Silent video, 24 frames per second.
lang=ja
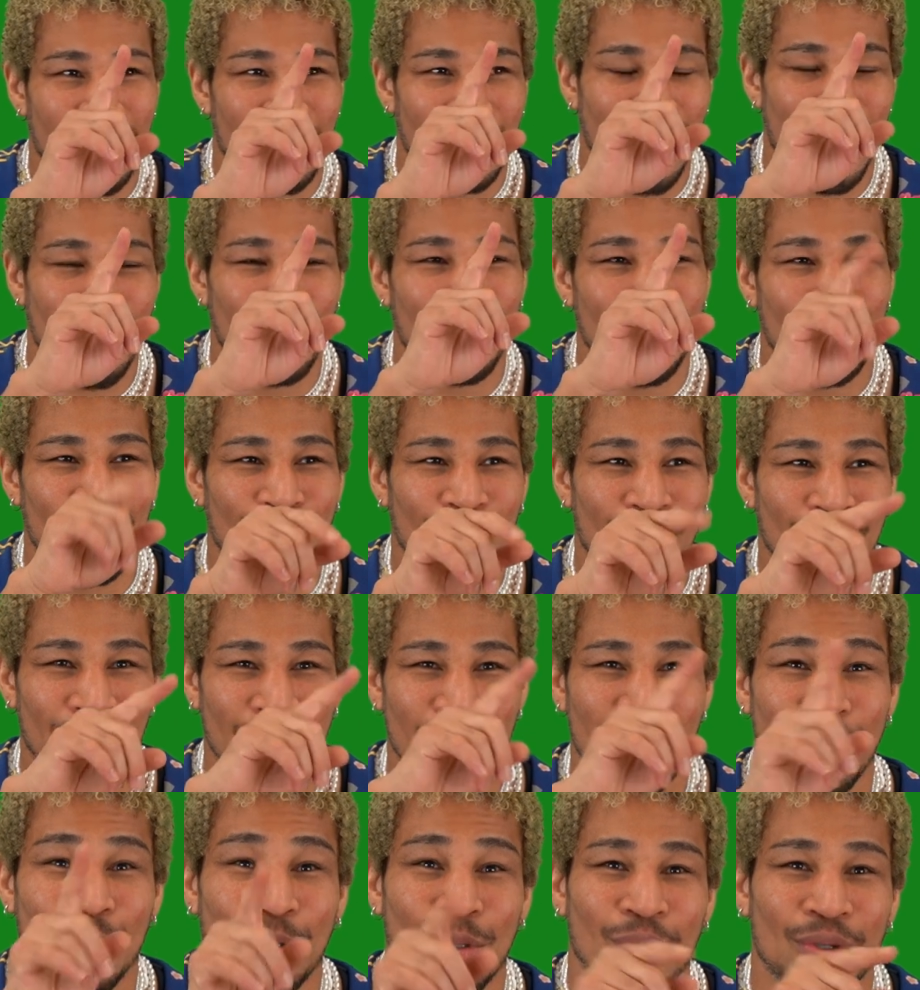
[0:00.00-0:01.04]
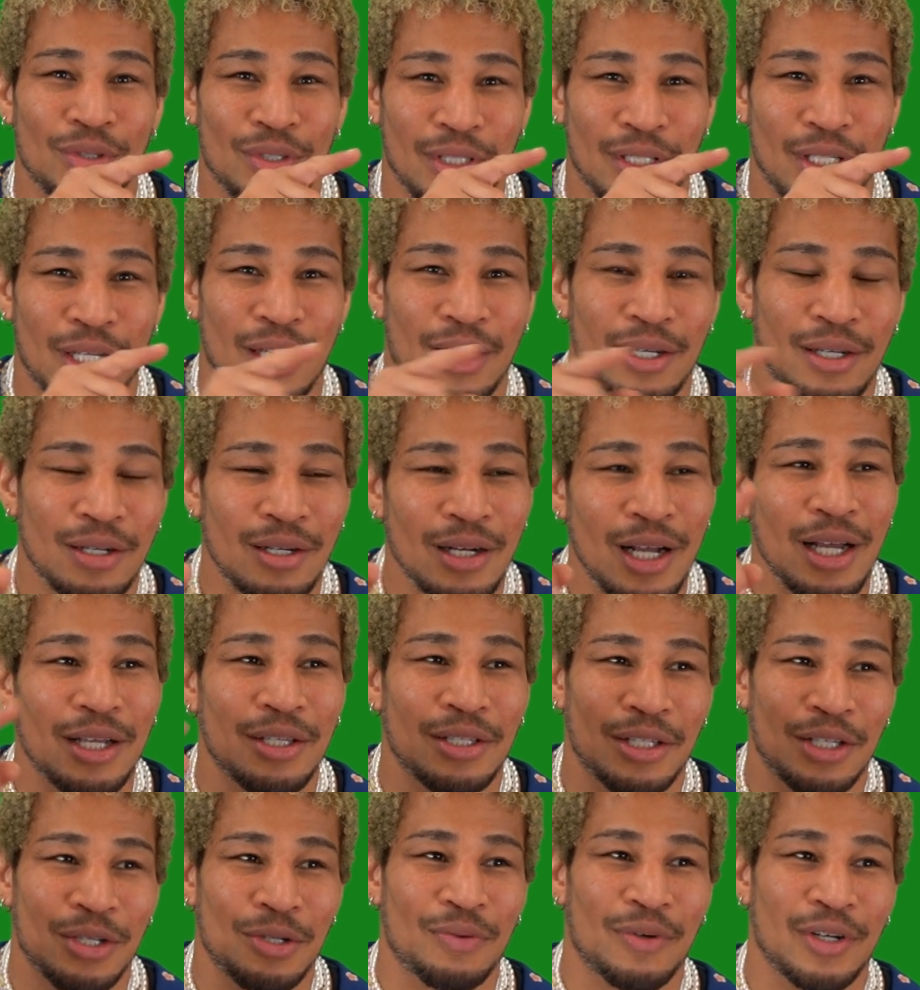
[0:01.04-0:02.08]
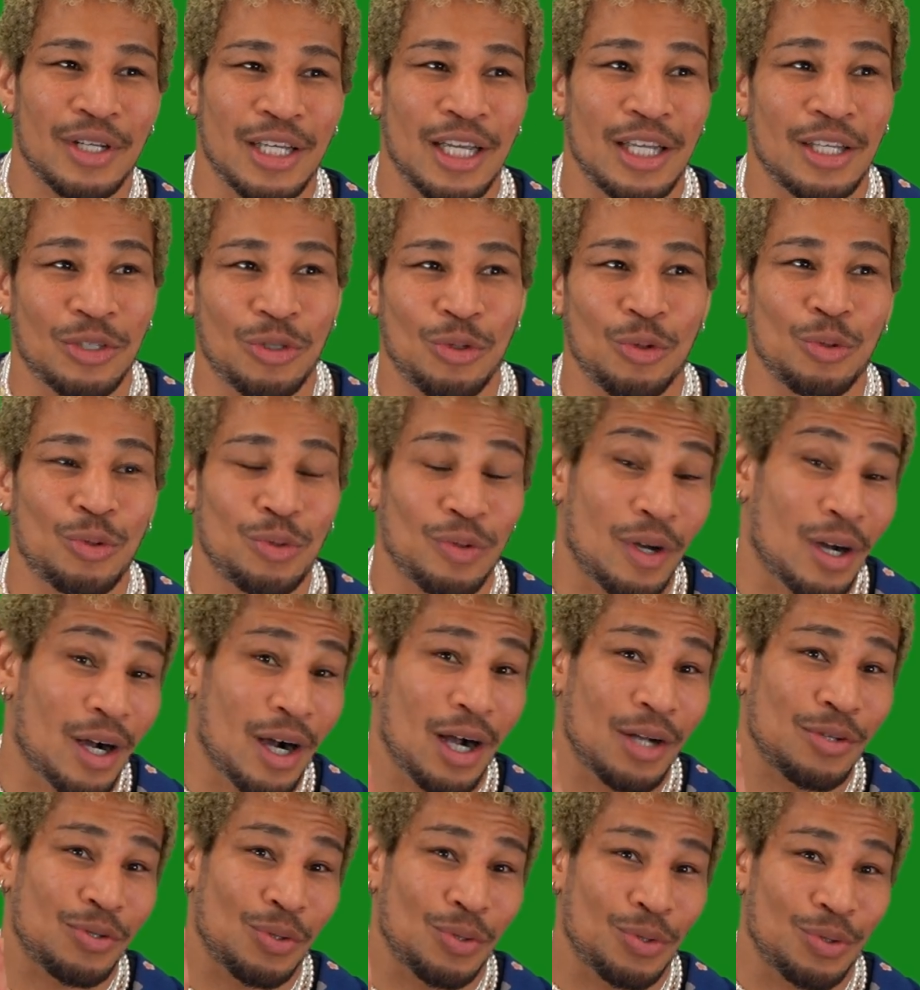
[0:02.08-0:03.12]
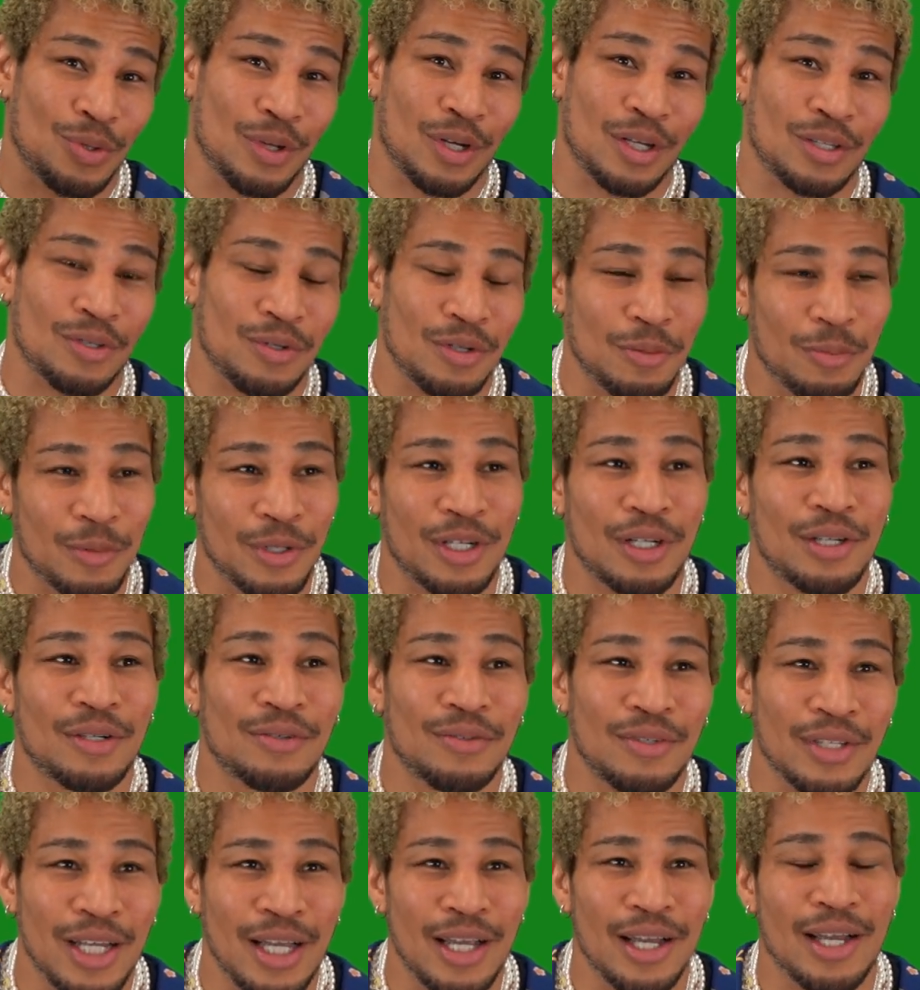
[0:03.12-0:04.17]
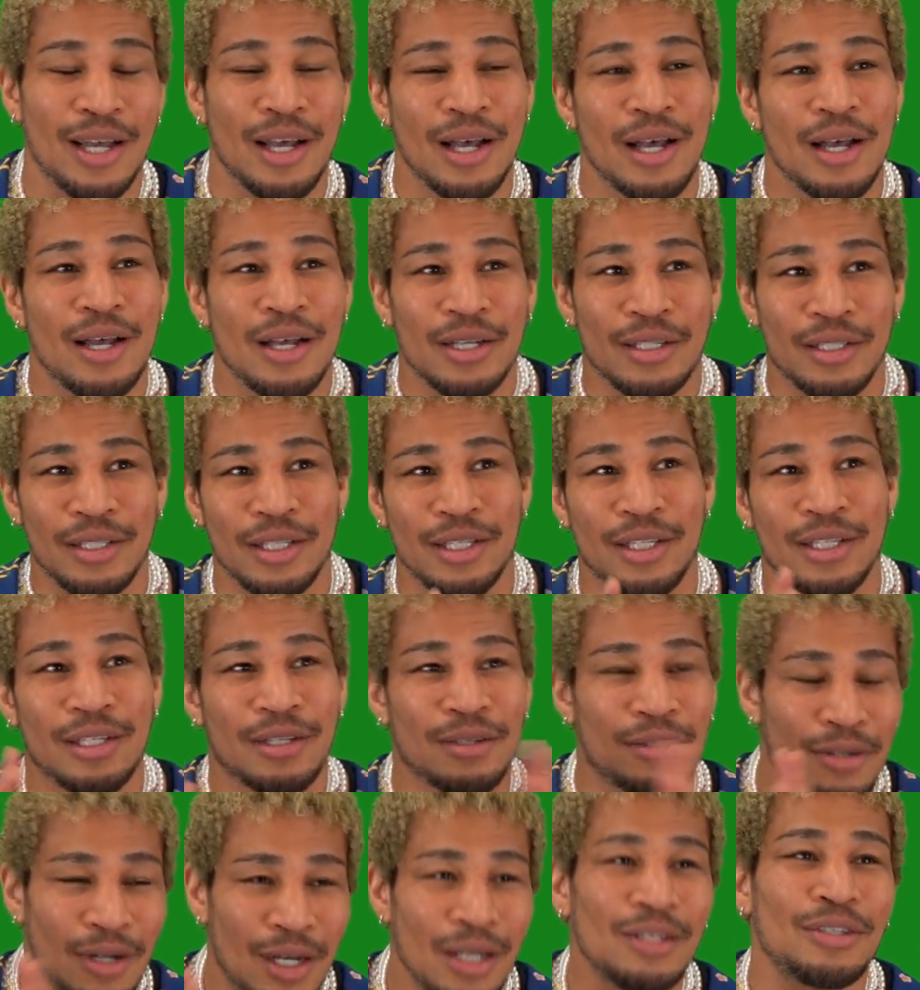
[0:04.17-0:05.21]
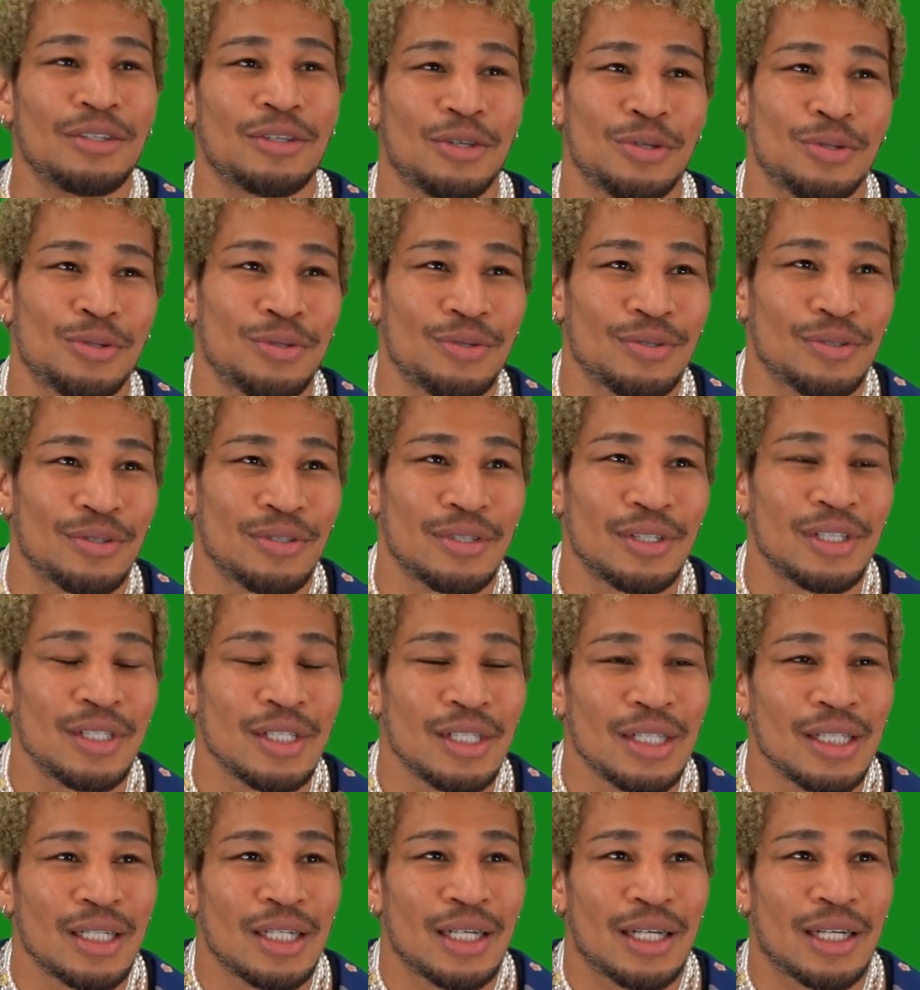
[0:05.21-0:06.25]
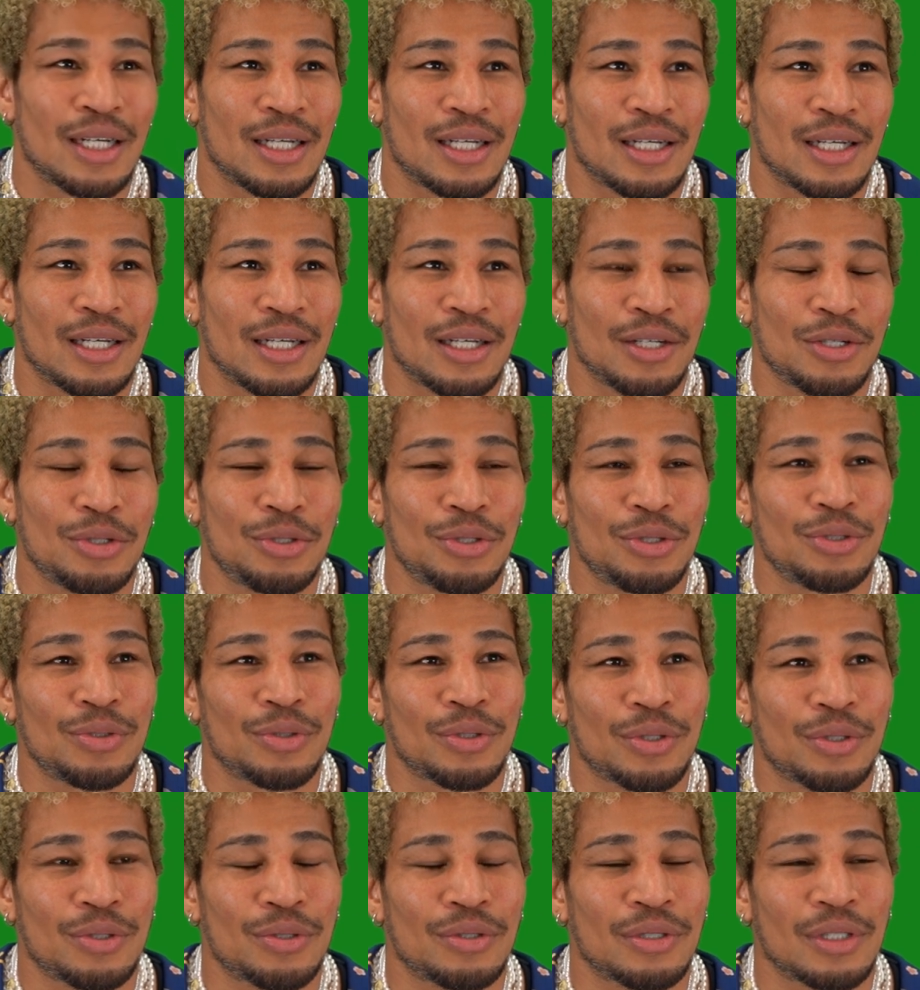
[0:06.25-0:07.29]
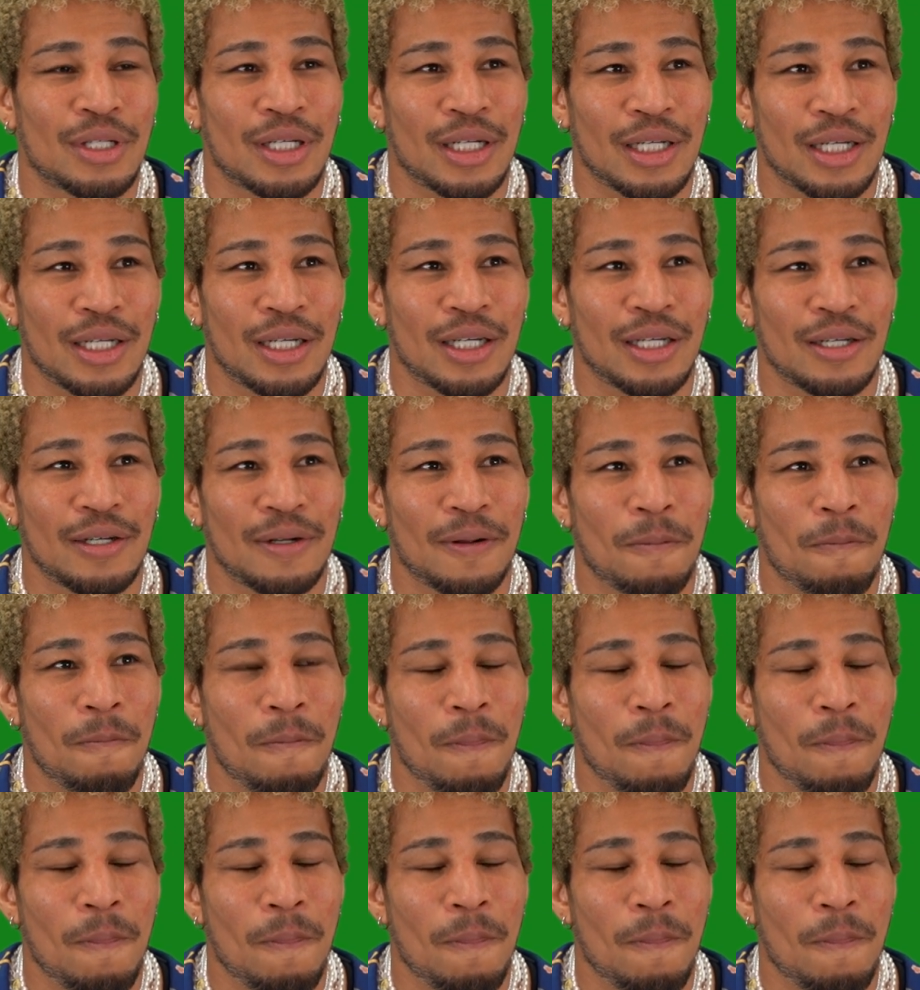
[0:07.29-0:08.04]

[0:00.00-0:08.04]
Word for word: ダブルの D を取って、クランっていうのは血統とか家族とかっていう意味なので、D クランっていう、えー、クルーを組んでね、